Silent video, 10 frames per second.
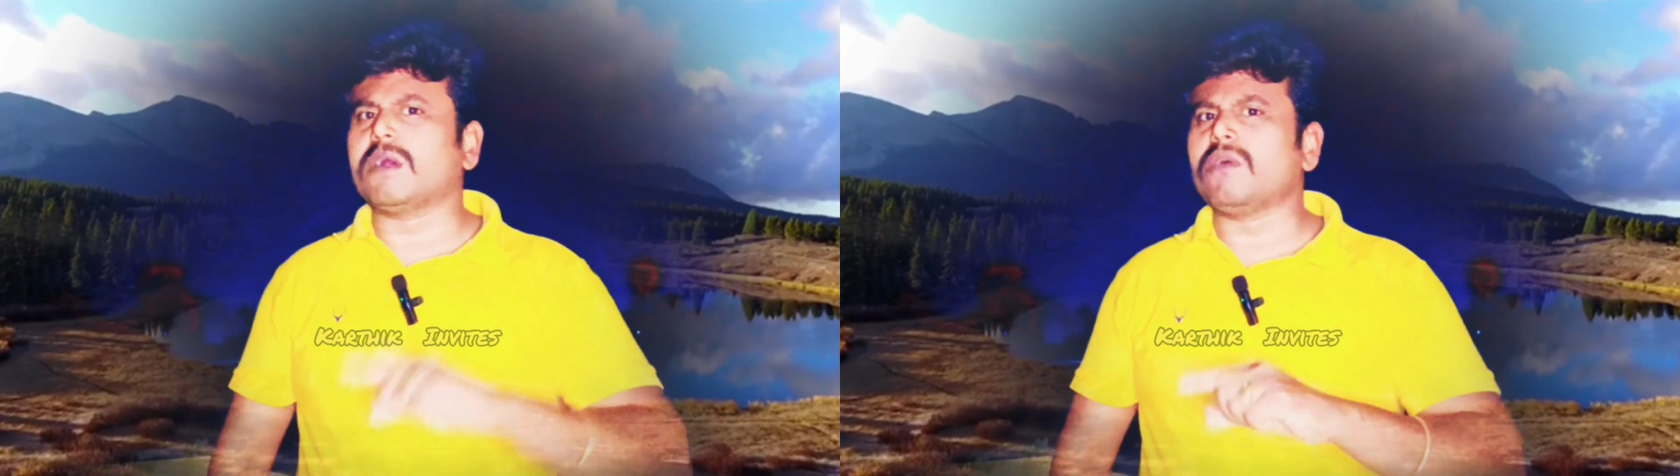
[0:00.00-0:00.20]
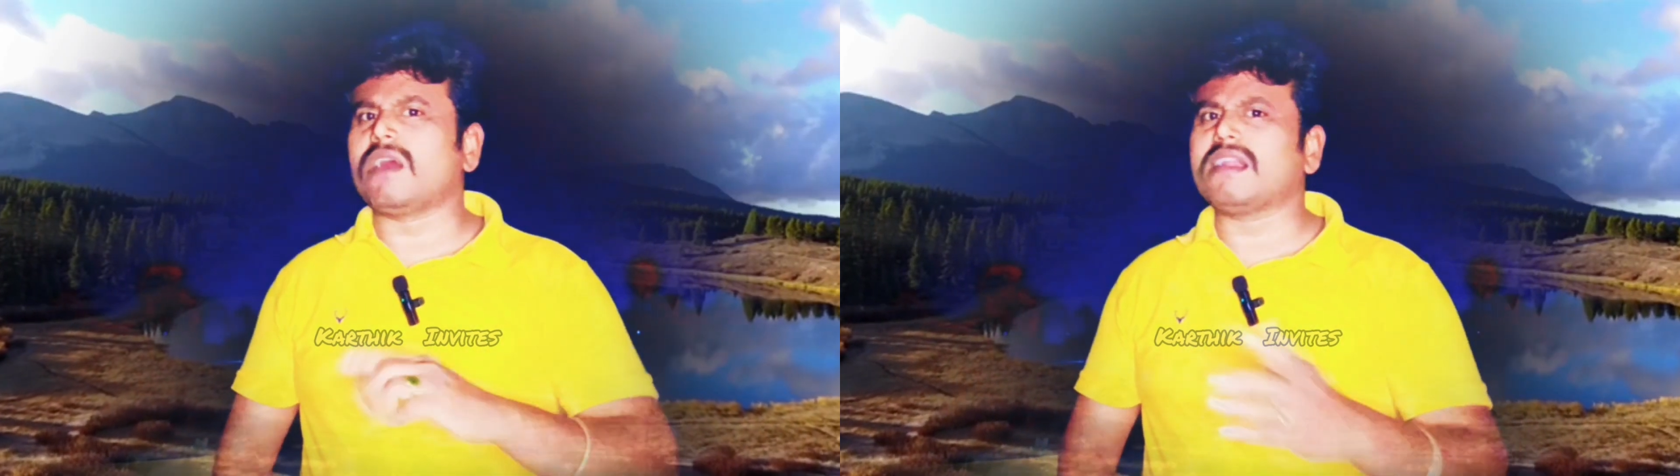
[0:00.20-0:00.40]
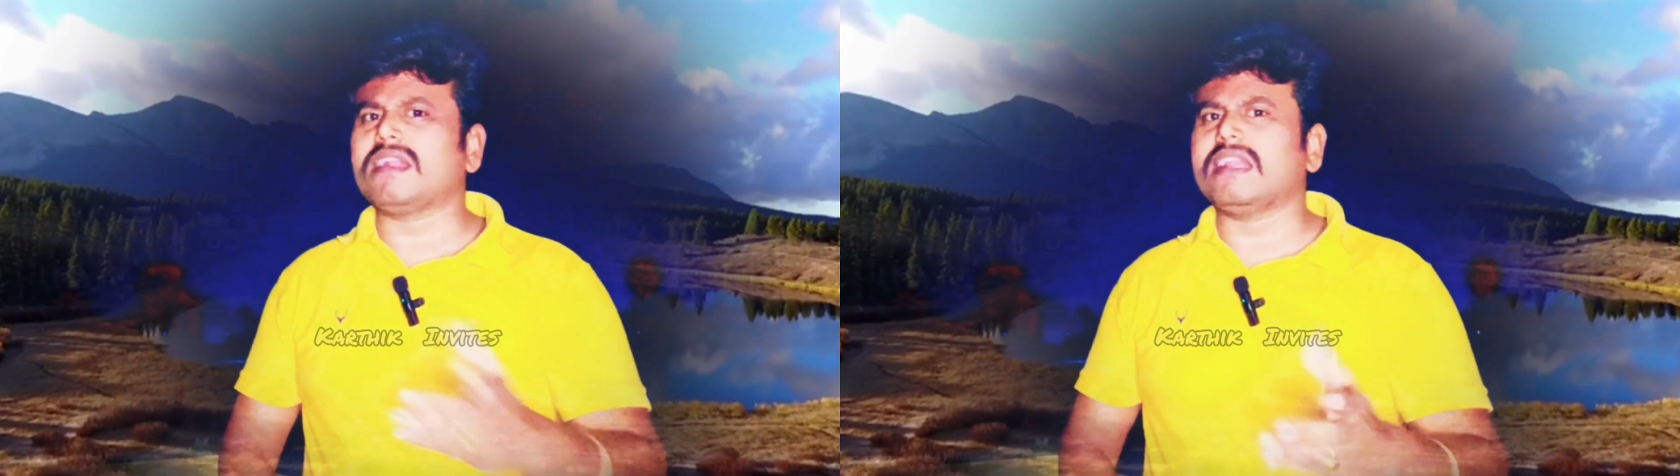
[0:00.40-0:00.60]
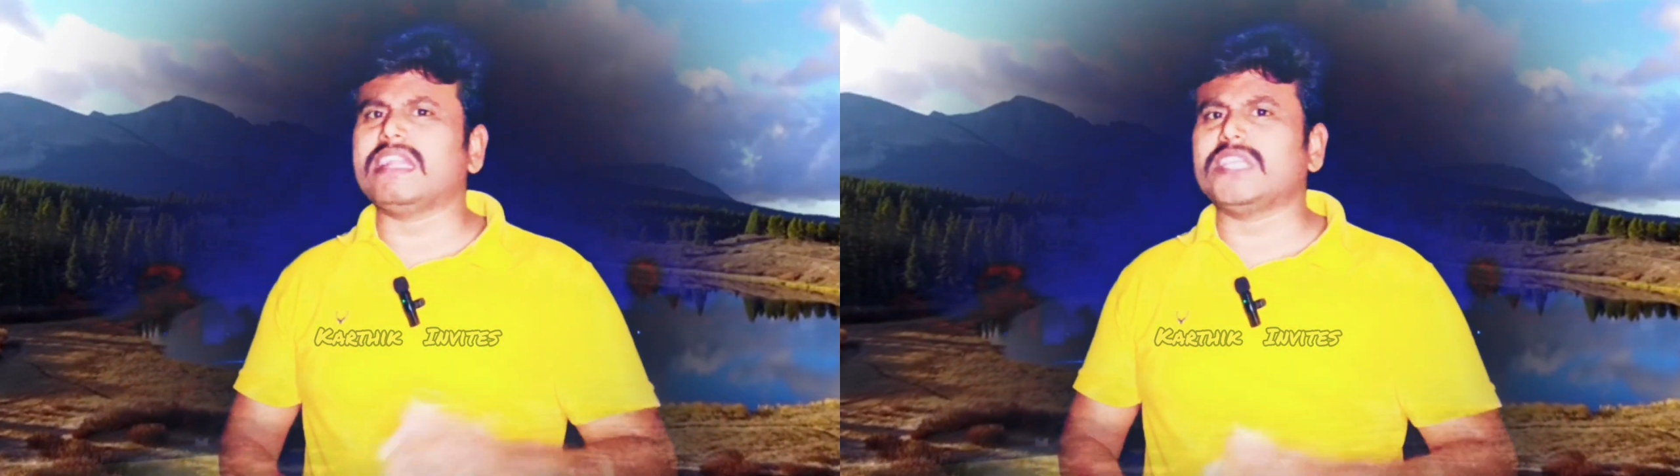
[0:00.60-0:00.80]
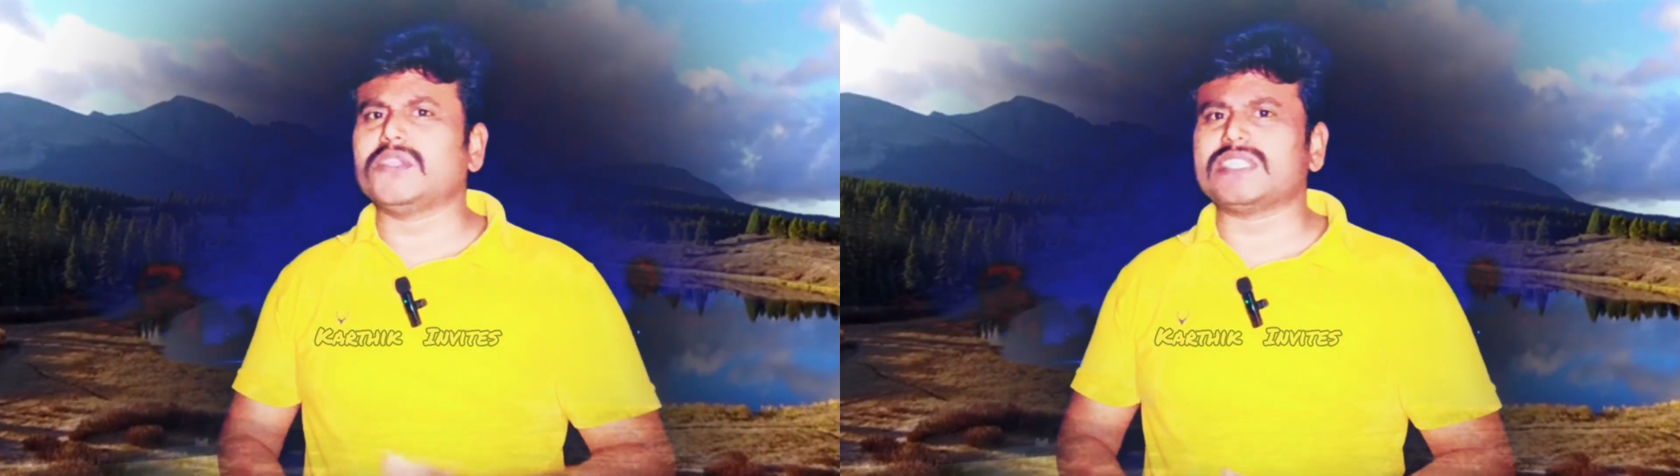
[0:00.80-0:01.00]
பக்கமும் கார்களை
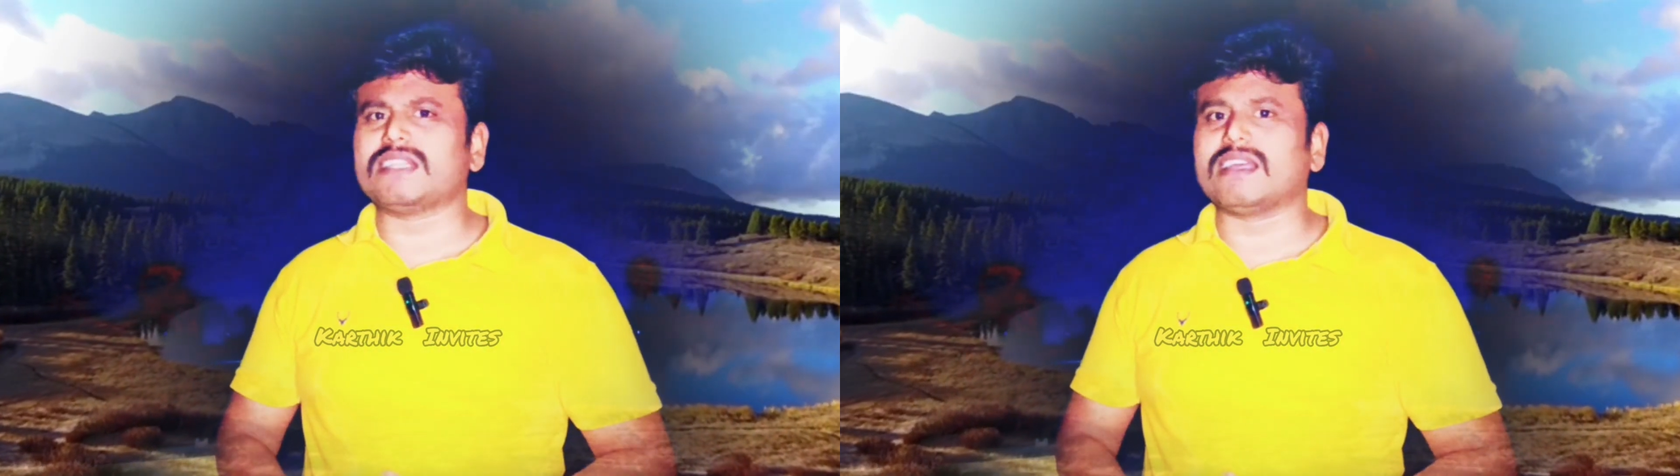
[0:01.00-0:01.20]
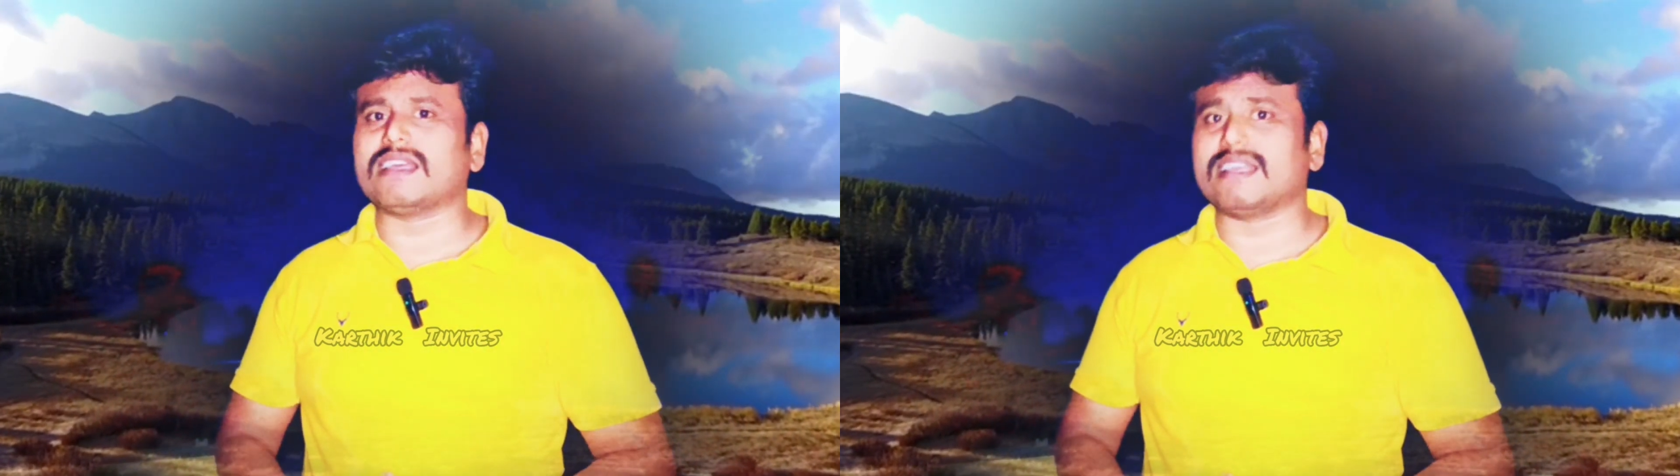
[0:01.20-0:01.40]
எல்லாம் நிறுத்தி வச்சிருந்தாங்க